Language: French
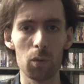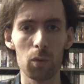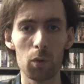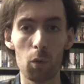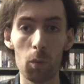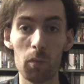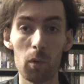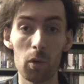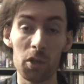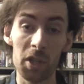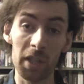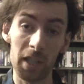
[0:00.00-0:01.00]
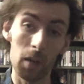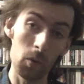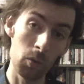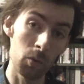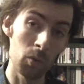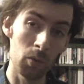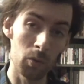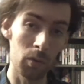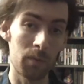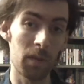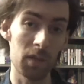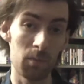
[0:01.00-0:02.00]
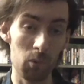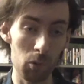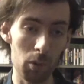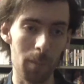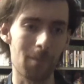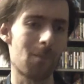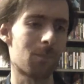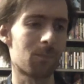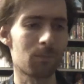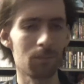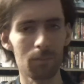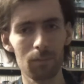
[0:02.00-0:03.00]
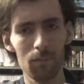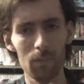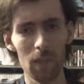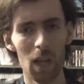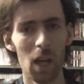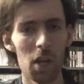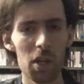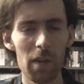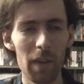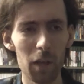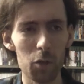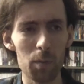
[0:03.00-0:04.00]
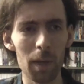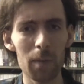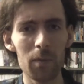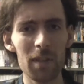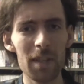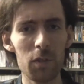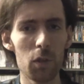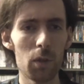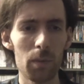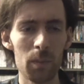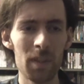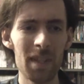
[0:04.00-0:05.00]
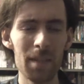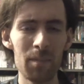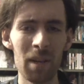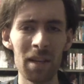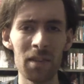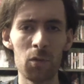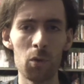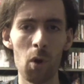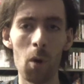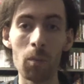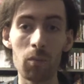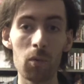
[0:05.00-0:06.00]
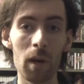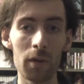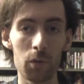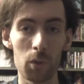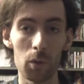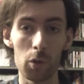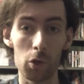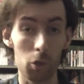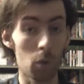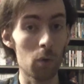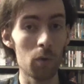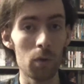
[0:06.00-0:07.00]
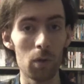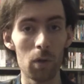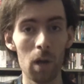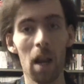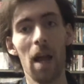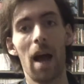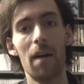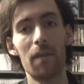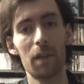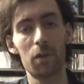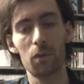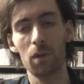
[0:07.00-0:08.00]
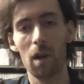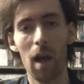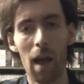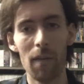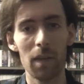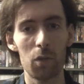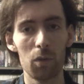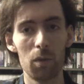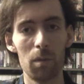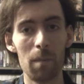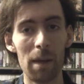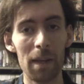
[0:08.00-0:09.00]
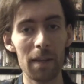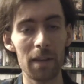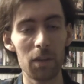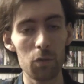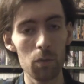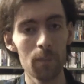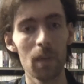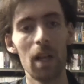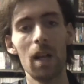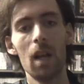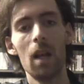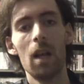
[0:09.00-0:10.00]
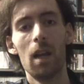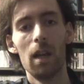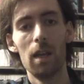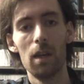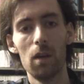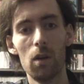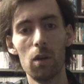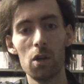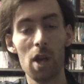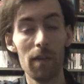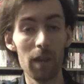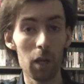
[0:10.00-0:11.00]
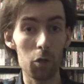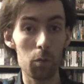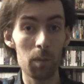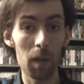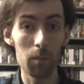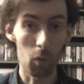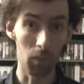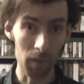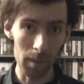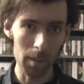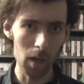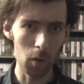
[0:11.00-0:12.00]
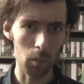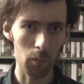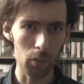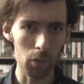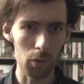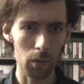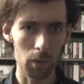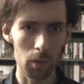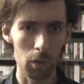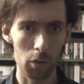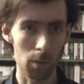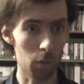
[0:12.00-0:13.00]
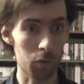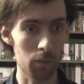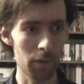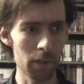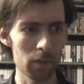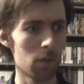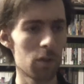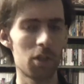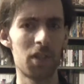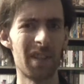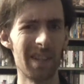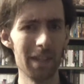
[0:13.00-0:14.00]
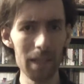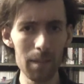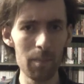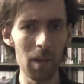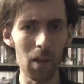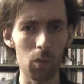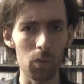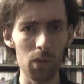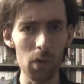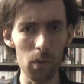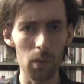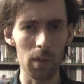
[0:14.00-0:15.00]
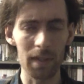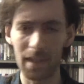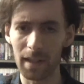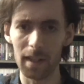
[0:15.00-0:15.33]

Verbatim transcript: sur le groupe GKE de, Facebook. J'avais récupéré une petite, PS2 en boîte jaune avec, avec manette et tout. Et euh, j'avais récupéré pour 20 balles en plus, euh, je m'en souviens, euh, j'étais hyper content,